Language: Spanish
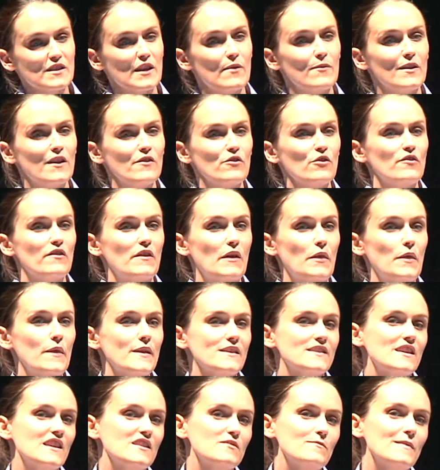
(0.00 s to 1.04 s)
hablando de
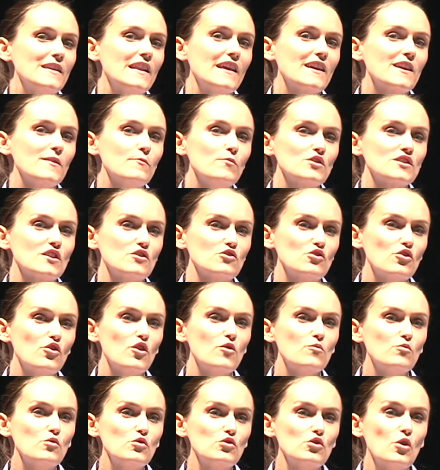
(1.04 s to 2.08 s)
16.000 equipos en todo
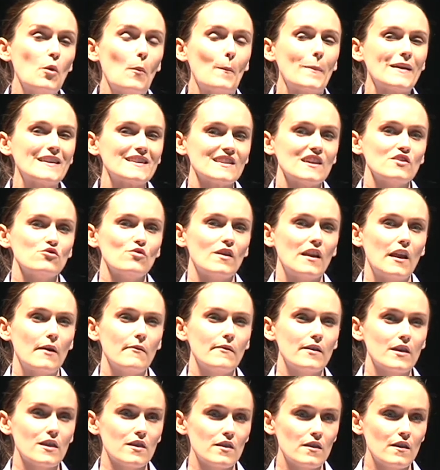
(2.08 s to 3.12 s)
el mundo pensando a la
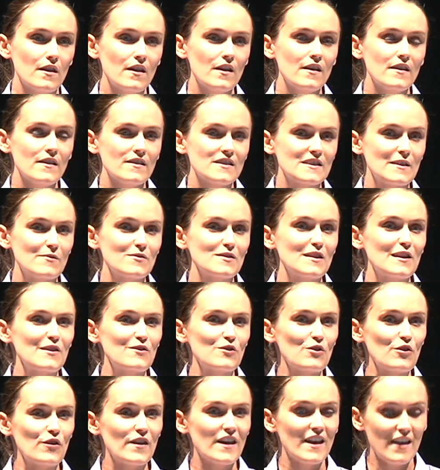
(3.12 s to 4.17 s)
vez. Estamos
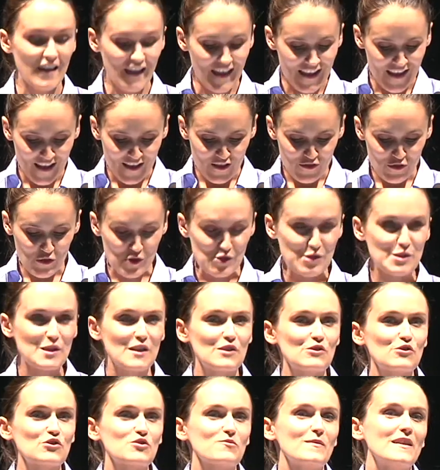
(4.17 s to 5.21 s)
hablando de
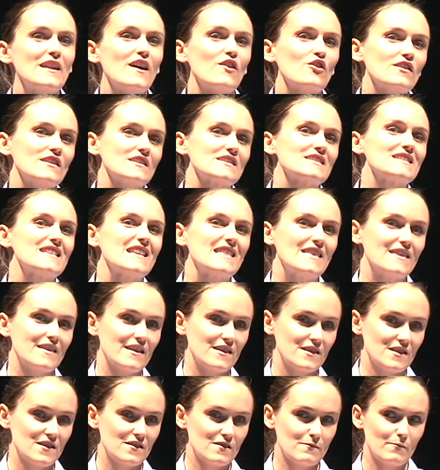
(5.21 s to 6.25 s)
200.000
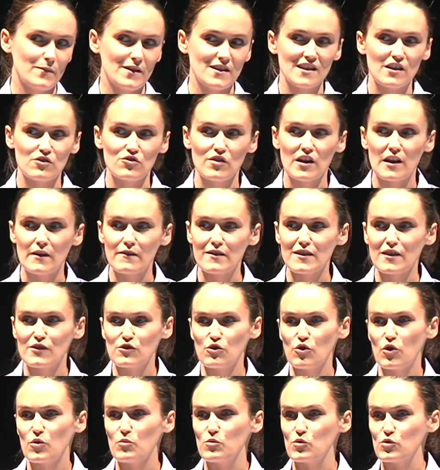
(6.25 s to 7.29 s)
adolescentes pensando a la vez en
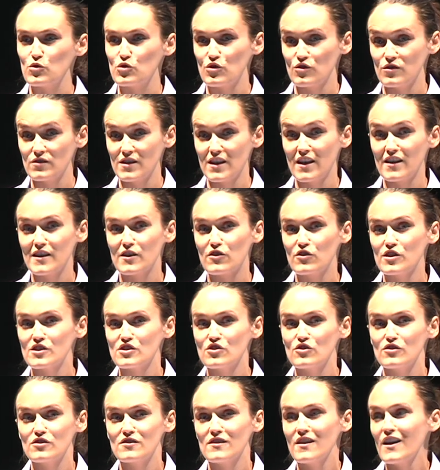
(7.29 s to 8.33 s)
todo el mundo, que creo que
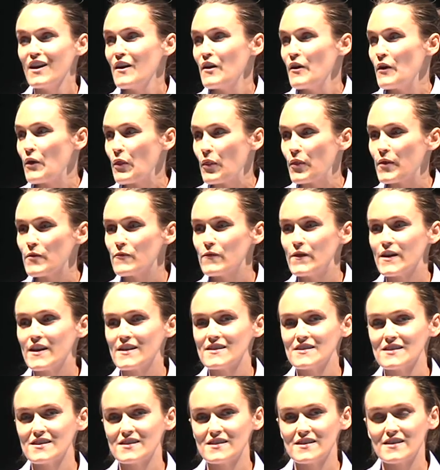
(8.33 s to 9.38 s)
son
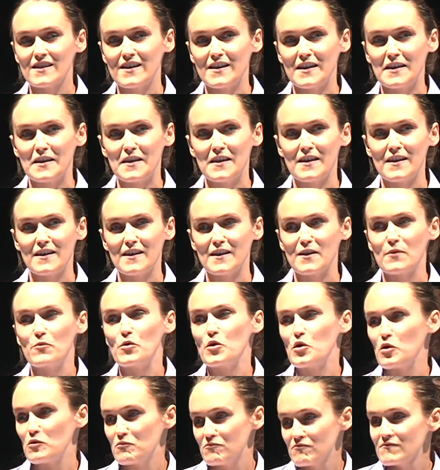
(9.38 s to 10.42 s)
cifras eh, que,
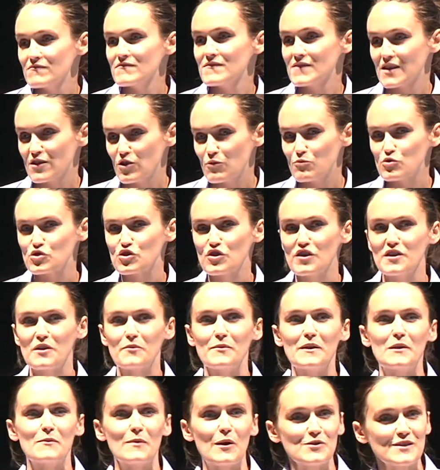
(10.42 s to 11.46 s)
bueno, como soy de
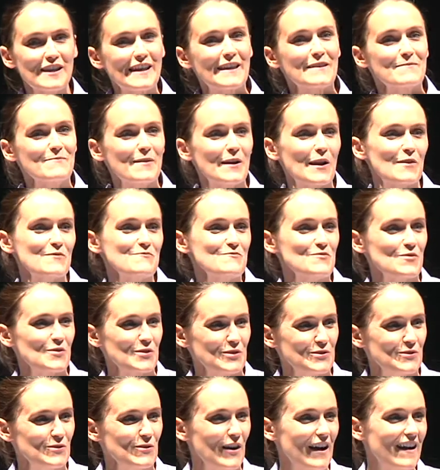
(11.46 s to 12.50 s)
Bilbao, se equiparan un
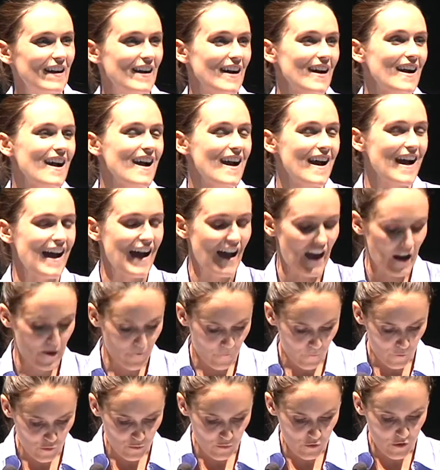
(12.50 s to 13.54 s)
poquito al
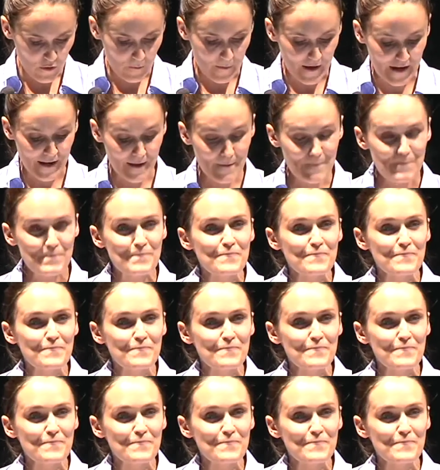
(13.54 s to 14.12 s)
fútbol. ¿vale?